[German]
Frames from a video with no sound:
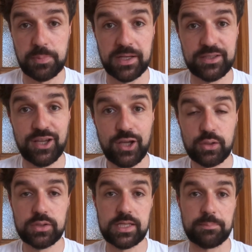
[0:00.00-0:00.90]
gespannt
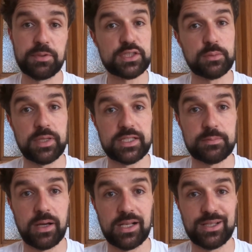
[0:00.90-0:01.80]
und sage bis zum
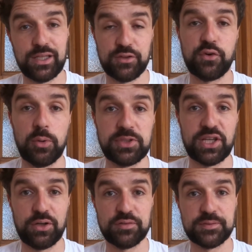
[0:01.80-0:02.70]
nächsten Mal. Ich freue
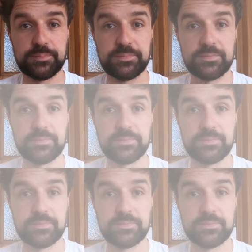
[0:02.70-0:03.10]
mich drauf.